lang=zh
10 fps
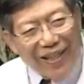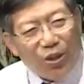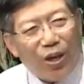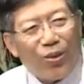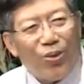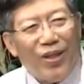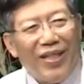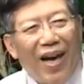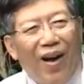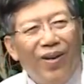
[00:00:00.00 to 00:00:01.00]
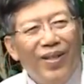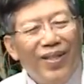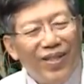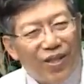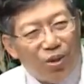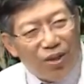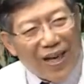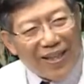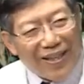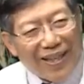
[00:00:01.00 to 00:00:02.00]
点就要睡觉，这时候
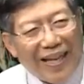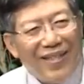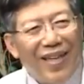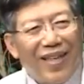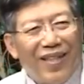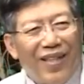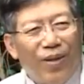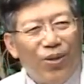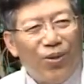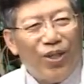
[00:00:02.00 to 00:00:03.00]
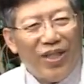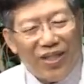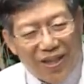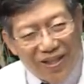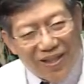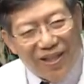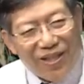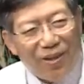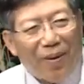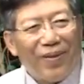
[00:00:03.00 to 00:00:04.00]
让你的肝脏得到休息，全身的
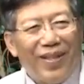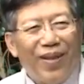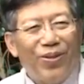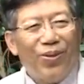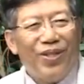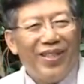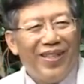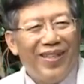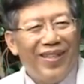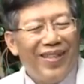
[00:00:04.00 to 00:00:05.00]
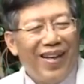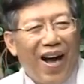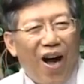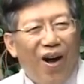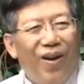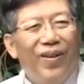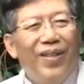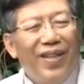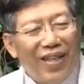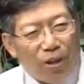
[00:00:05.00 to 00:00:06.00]
细胞得到休息。好，
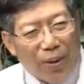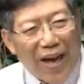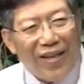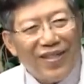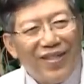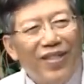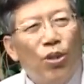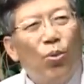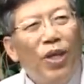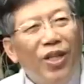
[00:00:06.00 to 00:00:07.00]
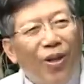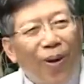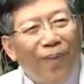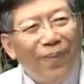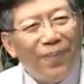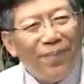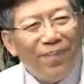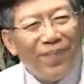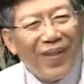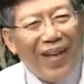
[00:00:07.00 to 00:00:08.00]
过来适度运动。
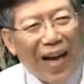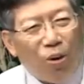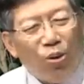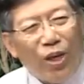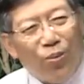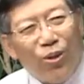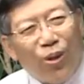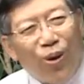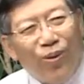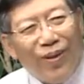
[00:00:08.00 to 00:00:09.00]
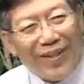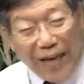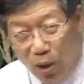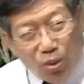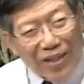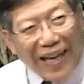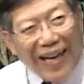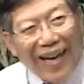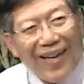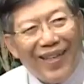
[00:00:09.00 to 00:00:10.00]
啊，工业运动大家拢知
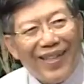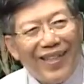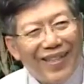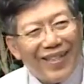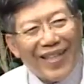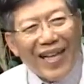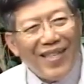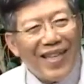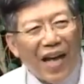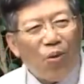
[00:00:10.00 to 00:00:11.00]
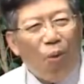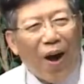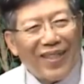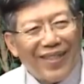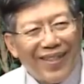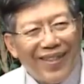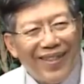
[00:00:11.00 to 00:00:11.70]
影，叫做三三法则，